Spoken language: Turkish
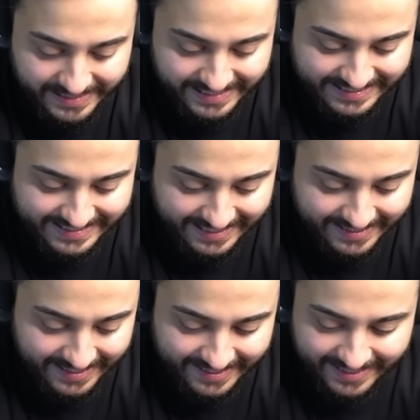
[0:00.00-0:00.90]

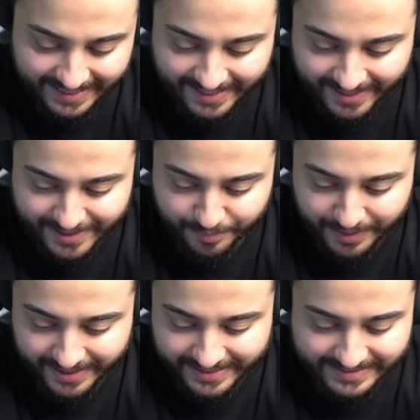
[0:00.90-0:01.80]
Hissedileni ne kanka?
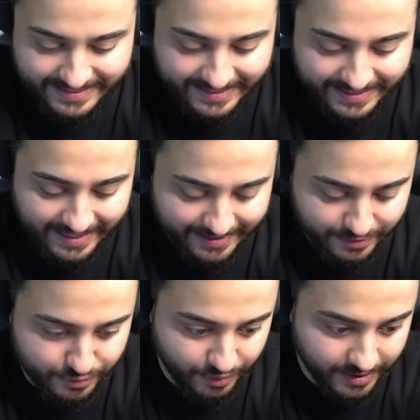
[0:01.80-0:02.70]
Bana hissedilenini
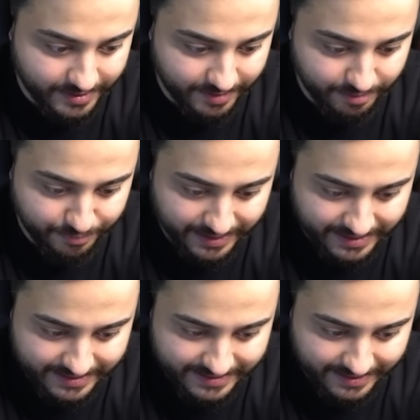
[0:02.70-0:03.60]
söyle tamam mı? Bana
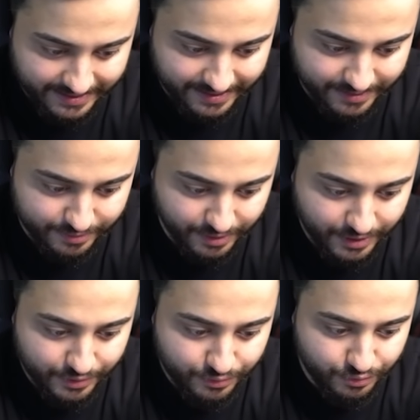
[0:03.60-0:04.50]
hissedilenini söyle.
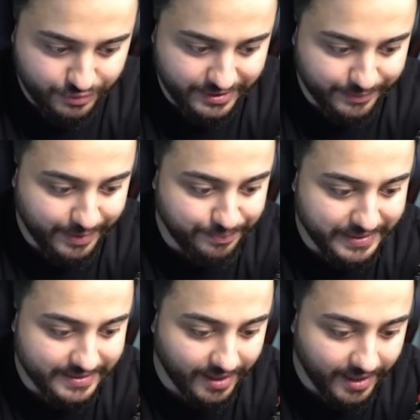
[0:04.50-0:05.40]
120
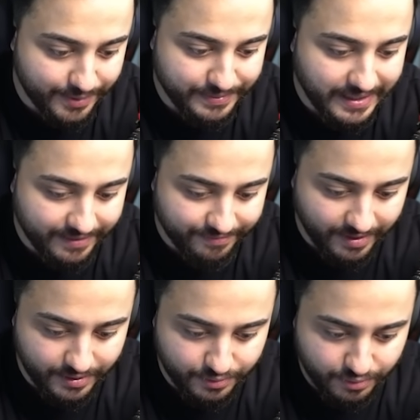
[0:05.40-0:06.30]
FPS harbiden
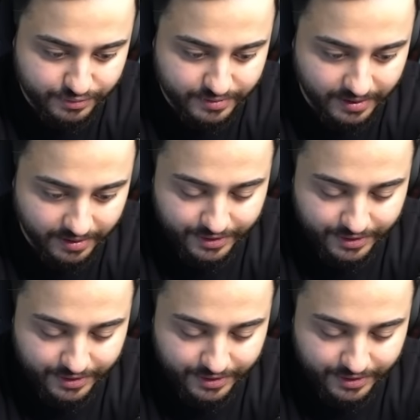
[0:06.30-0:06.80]
var dostlar.